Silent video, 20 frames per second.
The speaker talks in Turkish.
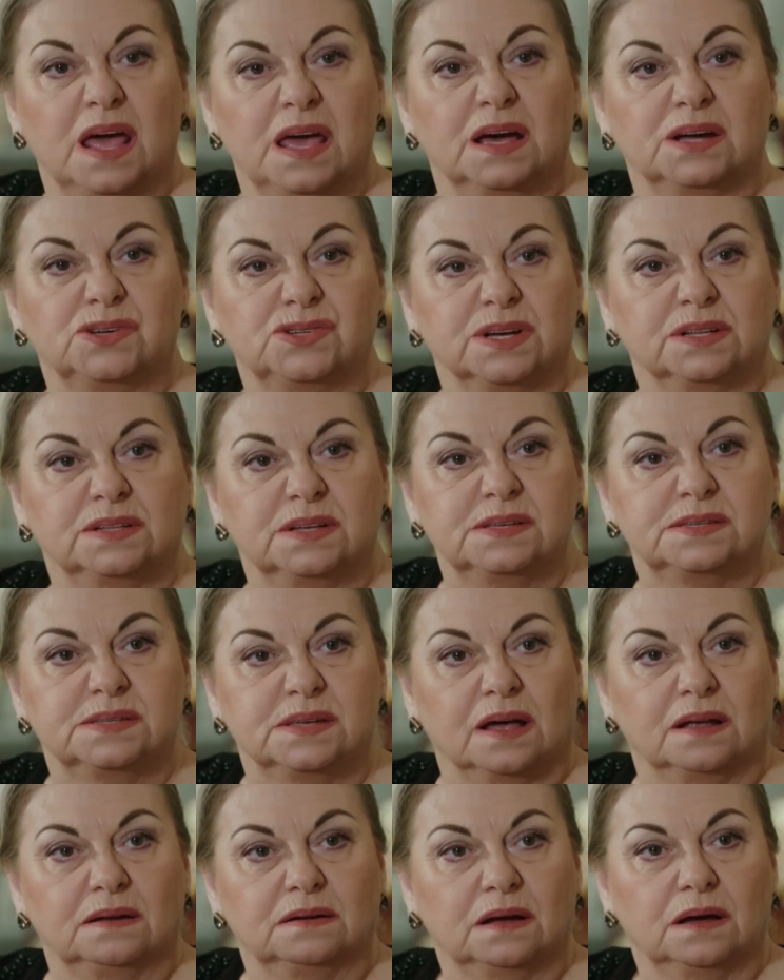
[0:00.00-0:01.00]

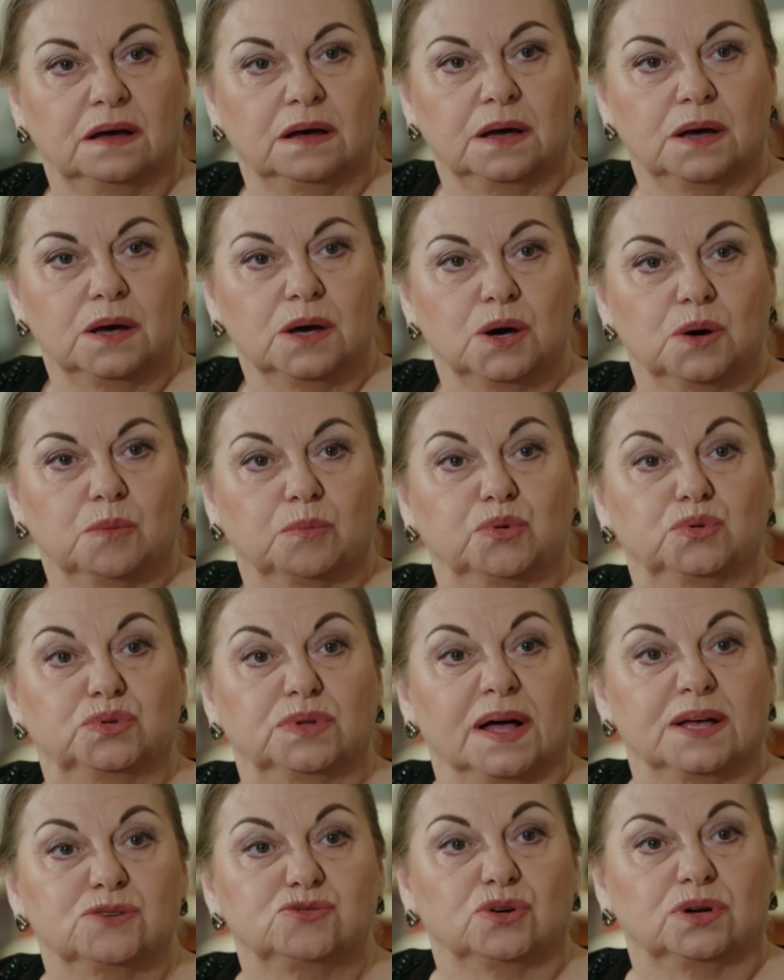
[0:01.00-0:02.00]
yaşadıysan
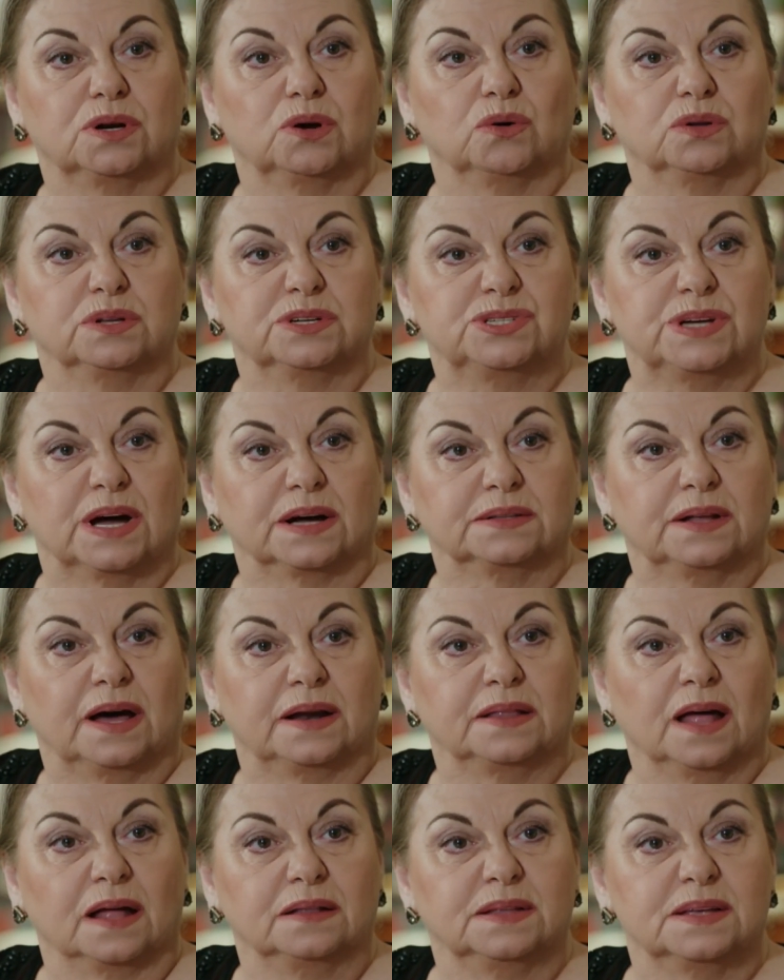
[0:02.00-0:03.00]
bundan sonra
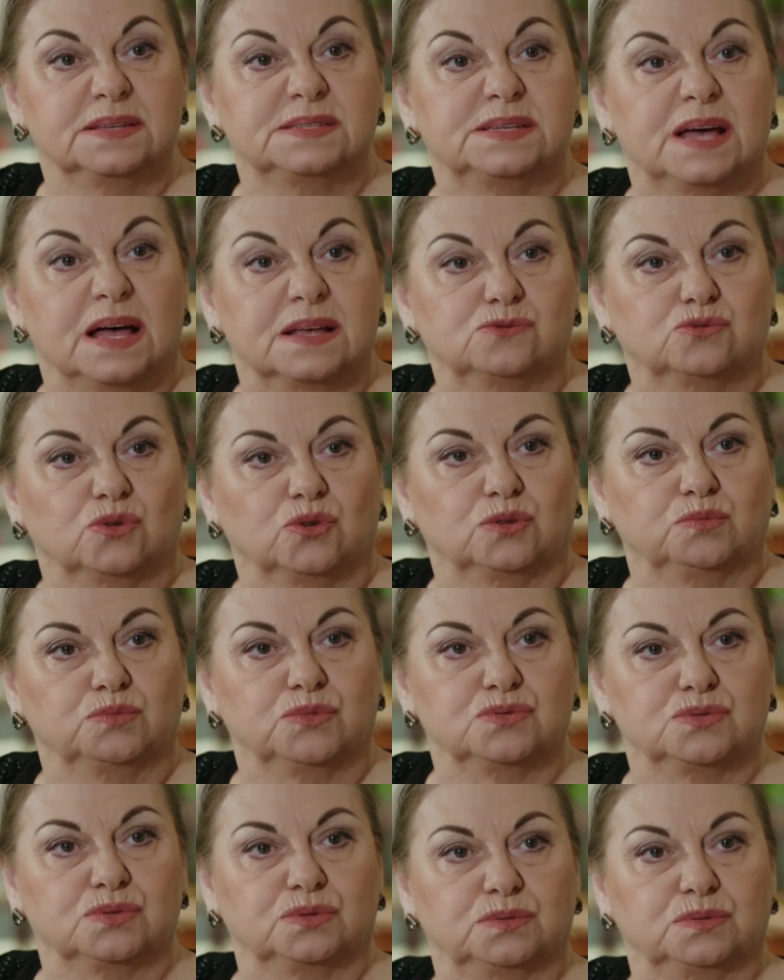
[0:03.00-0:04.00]
olacaklardan da sen sorumlusun.